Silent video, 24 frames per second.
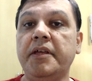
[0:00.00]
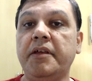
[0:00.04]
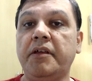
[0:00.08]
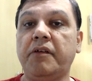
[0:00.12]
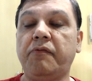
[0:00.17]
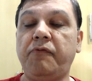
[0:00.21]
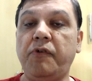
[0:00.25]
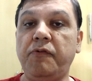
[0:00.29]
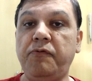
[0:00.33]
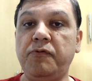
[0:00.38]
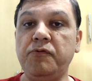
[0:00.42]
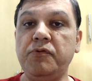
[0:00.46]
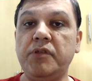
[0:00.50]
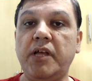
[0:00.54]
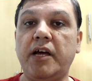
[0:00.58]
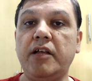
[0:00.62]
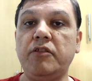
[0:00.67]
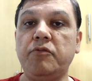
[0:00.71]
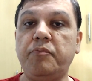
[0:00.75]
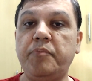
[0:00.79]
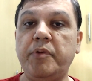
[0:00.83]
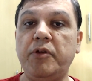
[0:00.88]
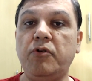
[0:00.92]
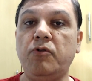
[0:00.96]
Foi
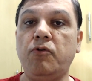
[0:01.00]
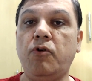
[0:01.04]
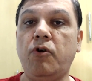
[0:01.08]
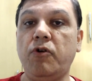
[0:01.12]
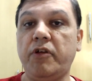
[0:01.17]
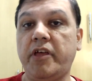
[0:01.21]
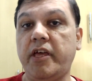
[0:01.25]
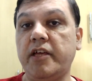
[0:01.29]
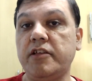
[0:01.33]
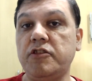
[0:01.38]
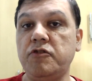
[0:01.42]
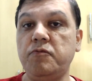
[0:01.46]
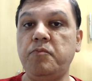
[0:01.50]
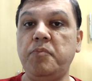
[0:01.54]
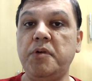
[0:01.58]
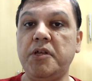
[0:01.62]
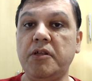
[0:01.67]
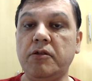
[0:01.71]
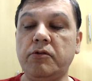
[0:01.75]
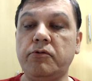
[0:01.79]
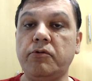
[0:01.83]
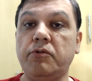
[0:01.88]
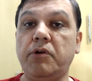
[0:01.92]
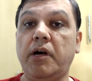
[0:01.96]
fundado pelo Roquette
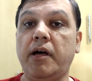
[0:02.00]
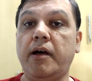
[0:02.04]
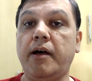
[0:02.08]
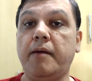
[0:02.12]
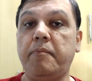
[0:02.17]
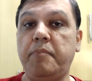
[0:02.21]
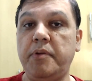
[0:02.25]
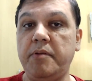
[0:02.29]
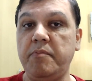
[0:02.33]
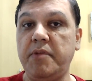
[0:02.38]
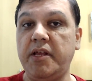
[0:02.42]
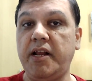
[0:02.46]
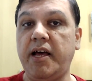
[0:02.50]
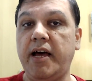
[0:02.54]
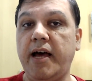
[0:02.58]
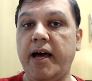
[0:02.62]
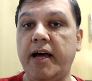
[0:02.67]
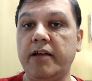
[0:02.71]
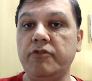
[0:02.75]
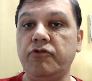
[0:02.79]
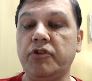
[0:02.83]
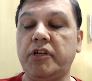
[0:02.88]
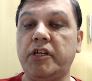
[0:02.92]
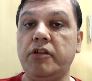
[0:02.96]
Pinto, a primeira
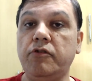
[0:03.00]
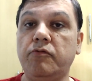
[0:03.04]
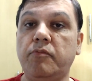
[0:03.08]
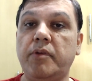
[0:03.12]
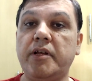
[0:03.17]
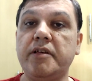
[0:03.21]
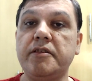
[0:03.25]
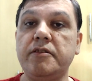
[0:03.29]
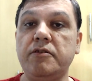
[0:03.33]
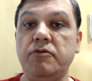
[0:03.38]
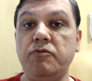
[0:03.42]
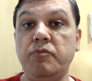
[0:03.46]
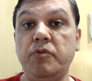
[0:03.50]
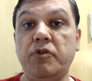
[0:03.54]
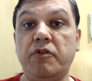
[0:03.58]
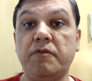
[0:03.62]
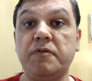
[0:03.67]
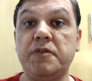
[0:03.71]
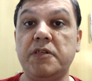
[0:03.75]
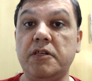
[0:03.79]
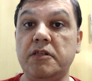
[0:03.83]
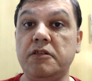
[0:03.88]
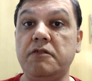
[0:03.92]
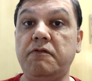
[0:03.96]
rádio aqui no Brasil, em
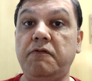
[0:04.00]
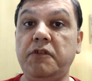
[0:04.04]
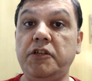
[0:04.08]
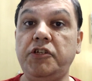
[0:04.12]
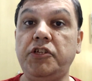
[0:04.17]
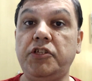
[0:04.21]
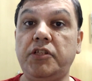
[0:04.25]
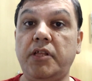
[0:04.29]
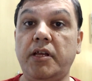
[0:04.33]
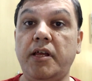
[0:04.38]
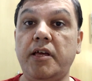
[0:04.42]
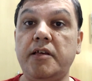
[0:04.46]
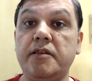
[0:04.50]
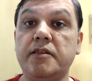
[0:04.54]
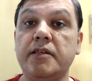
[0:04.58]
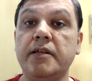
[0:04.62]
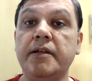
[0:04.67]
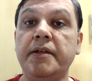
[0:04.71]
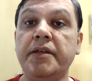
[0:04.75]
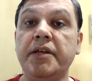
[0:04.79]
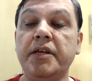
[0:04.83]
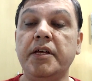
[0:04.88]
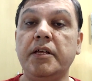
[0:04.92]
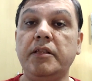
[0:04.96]
1923.
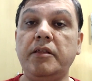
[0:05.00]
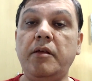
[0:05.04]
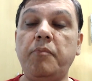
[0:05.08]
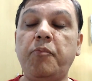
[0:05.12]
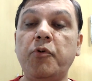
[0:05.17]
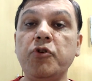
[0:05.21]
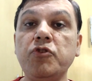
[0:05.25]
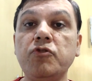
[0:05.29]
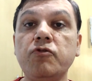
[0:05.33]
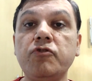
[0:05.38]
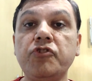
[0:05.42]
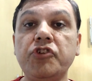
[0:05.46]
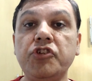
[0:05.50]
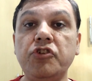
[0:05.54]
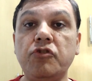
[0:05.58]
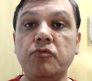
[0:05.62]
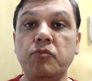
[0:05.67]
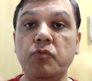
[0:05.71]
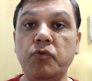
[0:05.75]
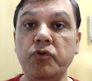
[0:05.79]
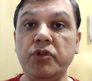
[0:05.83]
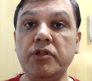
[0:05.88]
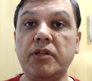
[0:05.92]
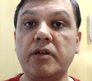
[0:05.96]
Depois surgiram
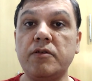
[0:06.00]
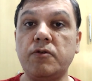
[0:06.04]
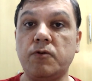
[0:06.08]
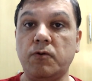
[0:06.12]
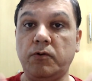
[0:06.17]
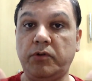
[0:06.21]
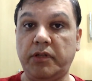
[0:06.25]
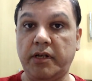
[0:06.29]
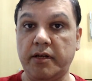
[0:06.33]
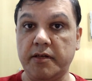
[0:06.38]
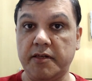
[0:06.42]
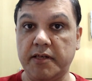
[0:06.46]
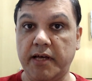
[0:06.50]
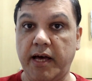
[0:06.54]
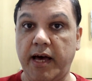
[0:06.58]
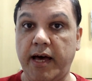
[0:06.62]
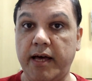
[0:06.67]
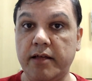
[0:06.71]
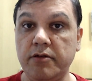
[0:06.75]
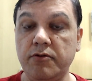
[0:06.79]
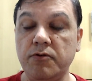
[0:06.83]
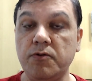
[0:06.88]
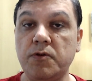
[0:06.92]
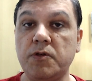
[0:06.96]
muitas outras
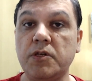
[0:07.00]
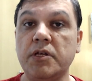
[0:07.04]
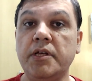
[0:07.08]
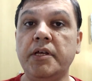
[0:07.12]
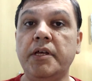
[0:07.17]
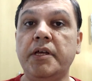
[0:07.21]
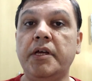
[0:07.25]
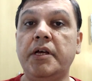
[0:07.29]
rádios.